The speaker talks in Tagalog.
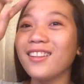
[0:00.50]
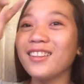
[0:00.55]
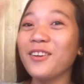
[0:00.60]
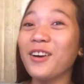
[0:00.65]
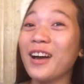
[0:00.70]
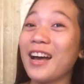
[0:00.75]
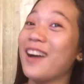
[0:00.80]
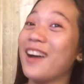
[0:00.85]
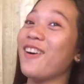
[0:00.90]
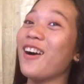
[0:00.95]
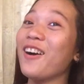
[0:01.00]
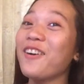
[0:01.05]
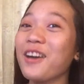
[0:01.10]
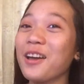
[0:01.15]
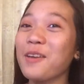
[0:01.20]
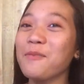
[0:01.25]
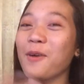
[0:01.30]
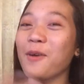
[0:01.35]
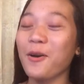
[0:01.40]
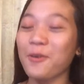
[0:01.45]
Duwa,
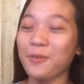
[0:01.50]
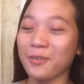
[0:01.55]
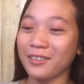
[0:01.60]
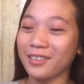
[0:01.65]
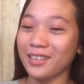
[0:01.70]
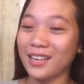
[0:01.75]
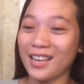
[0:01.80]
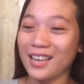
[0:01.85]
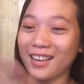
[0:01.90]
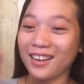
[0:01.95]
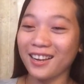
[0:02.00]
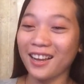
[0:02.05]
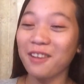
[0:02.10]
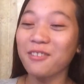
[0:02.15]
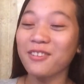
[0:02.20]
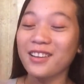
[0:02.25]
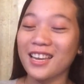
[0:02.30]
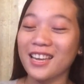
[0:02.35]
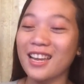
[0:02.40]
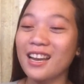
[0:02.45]
okay ba kung
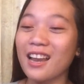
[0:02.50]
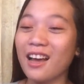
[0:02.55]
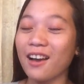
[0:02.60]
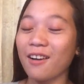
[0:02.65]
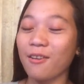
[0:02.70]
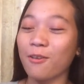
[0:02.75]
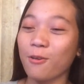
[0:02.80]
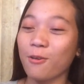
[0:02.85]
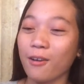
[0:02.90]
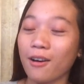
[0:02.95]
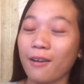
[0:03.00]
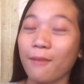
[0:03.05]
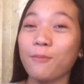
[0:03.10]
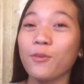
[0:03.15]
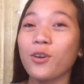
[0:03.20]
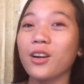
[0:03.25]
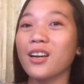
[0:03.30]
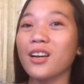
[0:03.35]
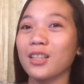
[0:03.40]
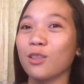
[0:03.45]
ngano ni hila ko,
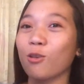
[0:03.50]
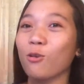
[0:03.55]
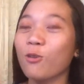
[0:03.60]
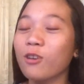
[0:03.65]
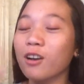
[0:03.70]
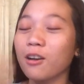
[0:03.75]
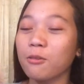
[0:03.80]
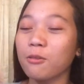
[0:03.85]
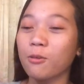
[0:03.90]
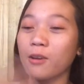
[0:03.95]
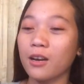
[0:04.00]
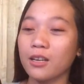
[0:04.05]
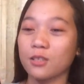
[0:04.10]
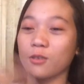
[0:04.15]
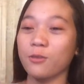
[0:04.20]
murag katulod ako luha.